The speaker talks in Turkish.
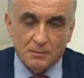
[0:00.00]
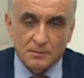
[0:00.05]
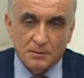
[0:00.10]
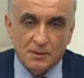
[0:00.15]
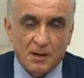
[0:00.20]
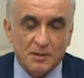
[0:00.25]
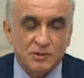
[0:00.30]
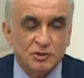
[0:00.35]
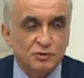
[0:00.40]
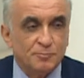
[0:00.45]

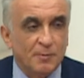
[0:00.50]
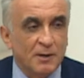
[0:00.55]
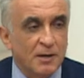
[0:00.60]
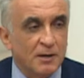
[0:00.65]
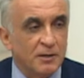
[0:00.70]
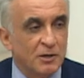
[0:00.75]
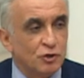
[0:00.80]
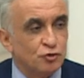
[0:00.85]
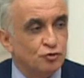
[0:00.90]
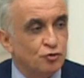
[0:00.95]

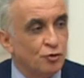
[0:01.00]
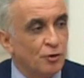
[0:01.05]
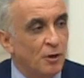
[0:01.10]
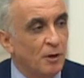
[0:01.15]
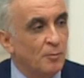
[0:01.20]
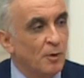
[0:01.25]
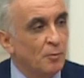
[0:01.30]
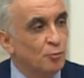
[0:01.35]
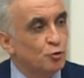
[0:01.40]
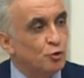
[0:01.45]
tartışmalar yaşıyor
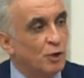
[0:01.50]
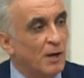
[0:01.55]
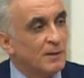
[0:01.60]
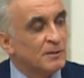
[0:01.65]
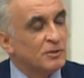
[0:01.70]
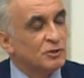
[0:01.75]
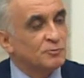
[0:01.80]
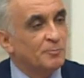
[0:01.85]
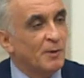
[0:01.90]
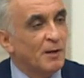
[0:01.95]
ama bu
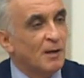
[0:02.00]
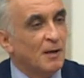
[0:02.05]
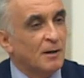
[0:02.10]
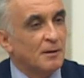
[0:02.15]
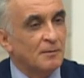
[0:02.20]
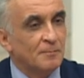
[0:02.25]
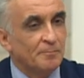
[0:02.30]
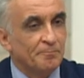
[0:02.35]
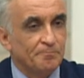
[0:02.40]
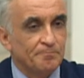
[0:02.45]
tartışmalar
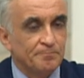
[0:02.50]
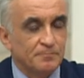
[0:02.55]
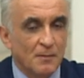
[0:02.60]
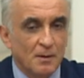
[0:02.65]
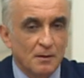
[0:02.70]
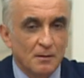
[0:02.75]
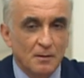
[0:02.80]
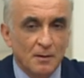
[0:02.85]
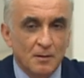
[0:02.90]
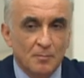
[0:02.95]

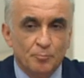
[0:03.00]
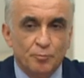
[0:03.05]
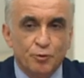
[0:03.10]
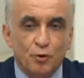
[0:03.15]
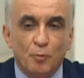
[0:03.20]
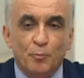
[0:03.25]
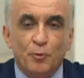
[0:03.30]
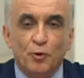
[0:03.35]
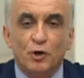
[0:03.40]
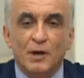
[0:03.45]

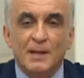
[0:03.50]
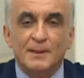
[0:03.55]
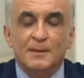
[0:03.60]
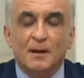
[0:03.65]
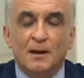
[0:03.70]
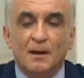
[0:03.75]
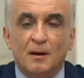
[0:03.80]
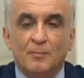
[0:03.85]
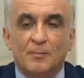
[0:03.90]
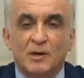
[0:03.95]

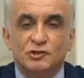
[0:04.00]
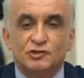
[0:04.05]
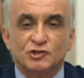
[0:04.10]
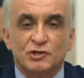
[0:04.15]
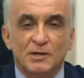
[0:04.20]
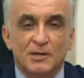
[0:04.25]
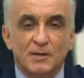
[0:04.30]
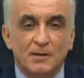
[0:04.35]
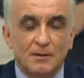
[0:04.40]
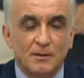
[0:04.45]
propaganda
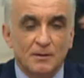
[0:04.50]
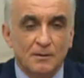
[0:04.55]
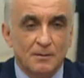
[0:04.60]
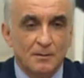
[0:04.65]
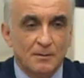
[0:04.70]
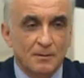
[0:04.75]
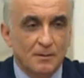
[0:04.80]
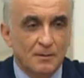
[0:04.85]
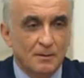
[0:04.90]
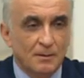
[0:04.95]
amaçlı
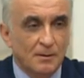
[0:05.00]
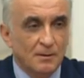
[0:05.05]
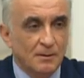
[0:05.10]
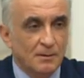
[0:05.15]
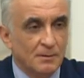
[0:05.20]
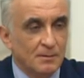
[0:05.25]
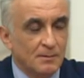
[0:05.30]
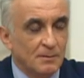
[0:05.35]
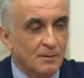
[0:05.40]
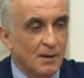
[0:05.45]

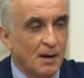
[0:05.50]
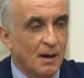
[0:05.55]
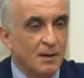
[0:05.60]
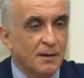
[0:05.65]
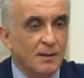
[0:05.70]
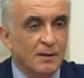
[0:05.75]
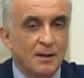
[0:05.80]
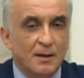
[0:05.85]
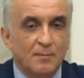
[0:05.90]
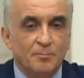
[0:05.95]

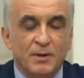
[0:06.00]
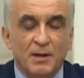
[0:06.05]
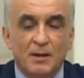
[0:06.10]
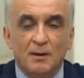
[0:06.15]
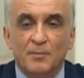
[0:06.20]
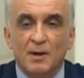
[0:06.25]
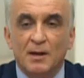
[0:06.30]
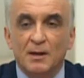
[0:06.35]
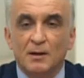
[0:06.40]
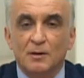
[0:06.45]
tarihe,
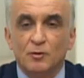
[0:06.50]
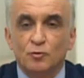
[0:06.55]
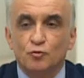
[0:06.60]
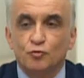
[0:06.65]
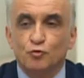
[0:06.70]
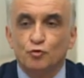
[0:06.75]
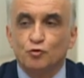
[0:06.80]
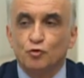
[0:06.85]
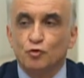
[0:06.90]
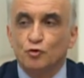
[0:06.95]
bilime,
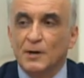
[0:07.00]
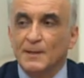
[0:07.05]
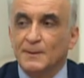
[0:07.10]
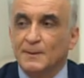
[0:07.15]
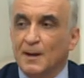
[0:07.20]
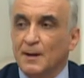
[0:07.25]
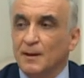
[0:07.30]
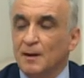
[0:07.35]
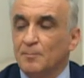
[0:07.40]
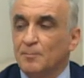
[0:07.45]

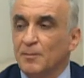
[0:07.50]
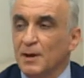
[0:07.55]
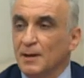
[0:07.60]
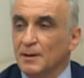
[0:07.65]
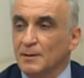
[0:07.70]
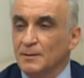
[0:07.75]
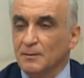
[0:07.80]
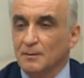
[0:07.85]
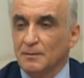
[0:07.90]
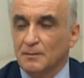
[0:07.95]
hukuka
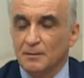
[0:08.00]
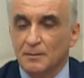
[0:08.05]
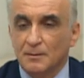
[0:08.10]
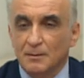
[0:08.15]
dayanmayan